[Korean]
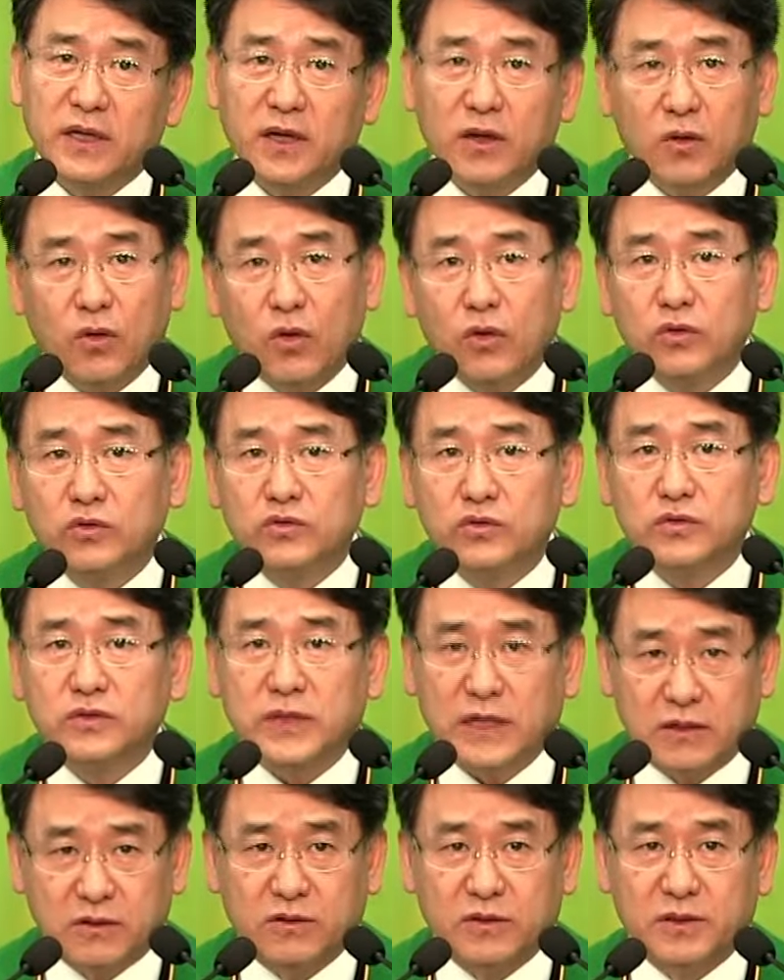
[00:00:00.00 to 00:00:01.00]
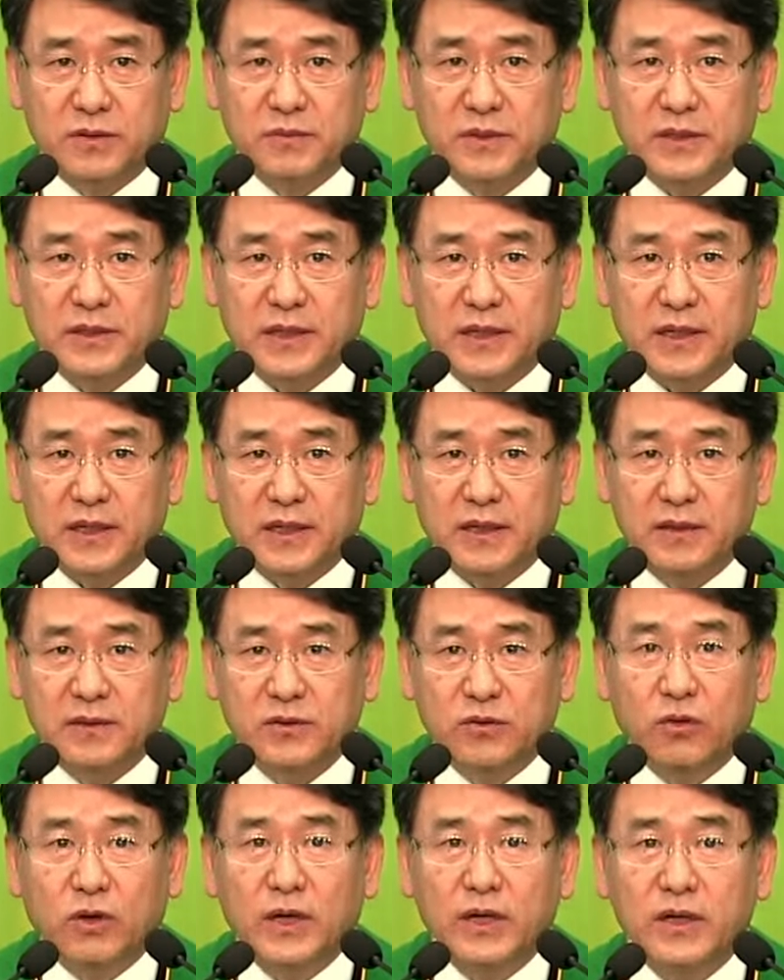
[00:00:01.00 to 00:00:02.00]
홍수 사건입니다.
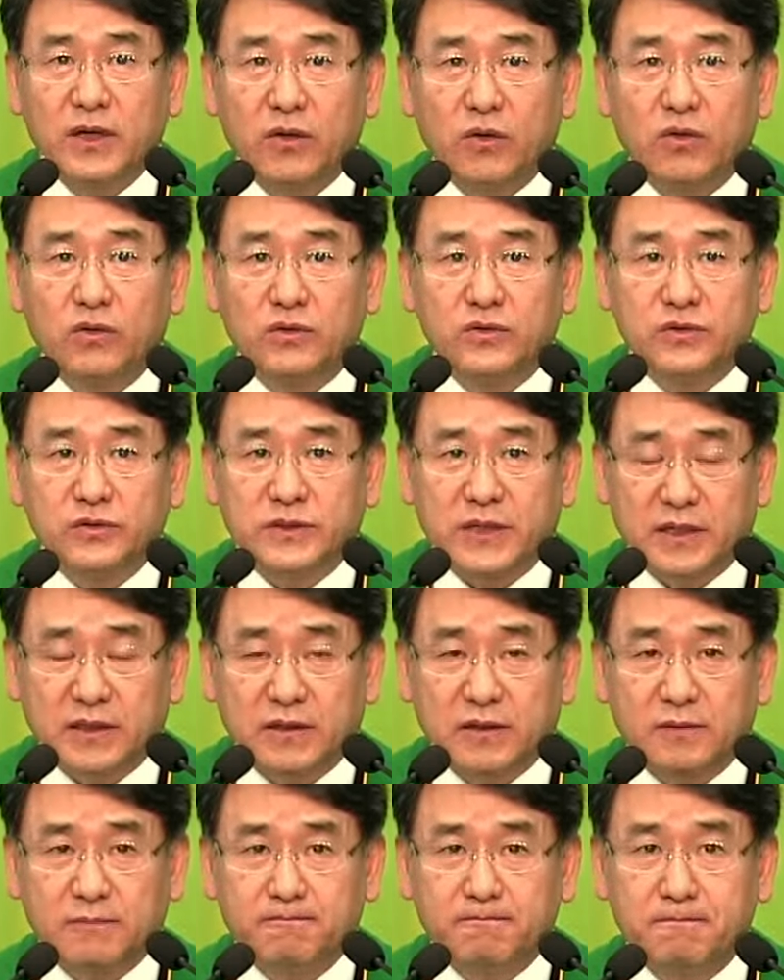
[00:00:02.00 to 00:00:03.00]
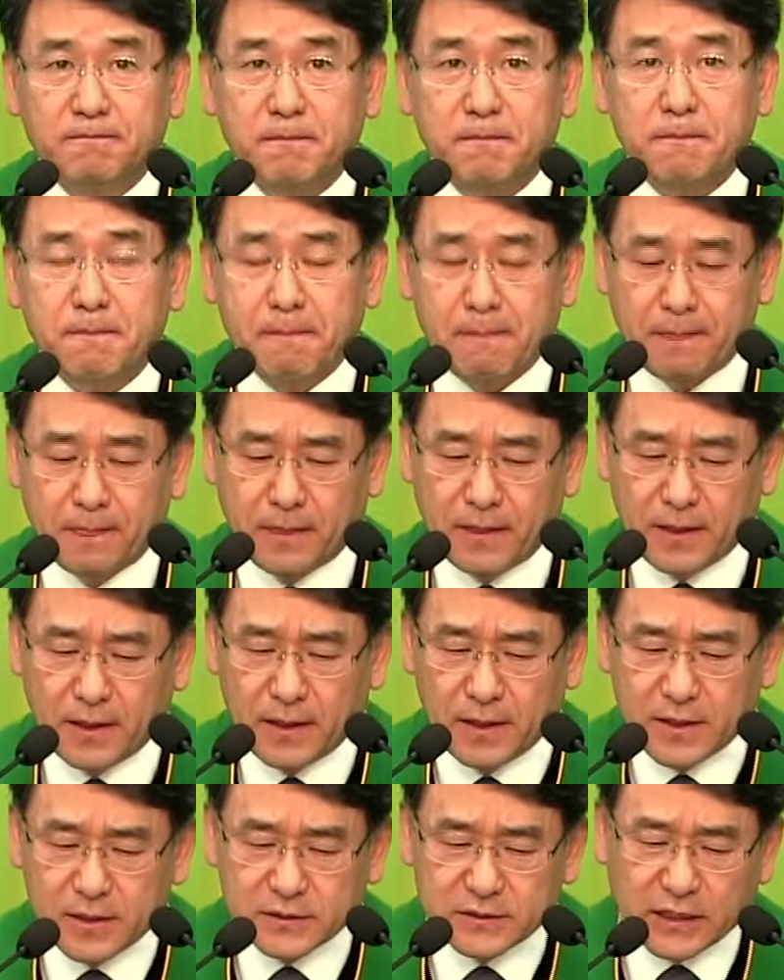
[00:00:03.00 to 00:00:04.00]
노아의 홍수 사건.
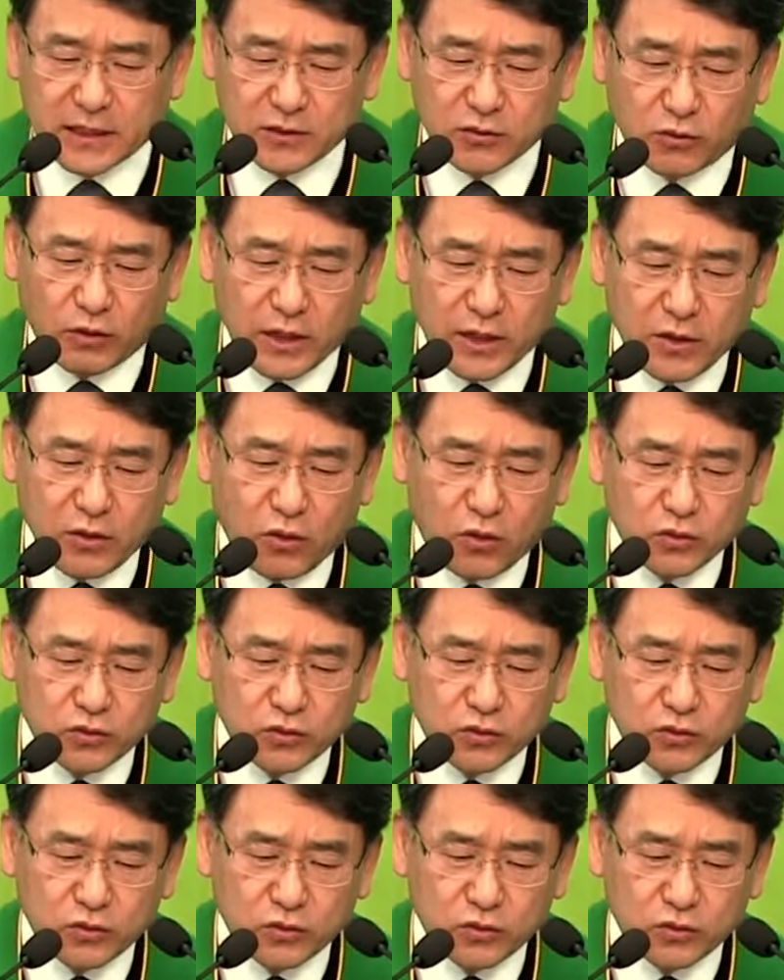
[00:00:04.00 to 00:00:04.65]
자, 노아의 홍수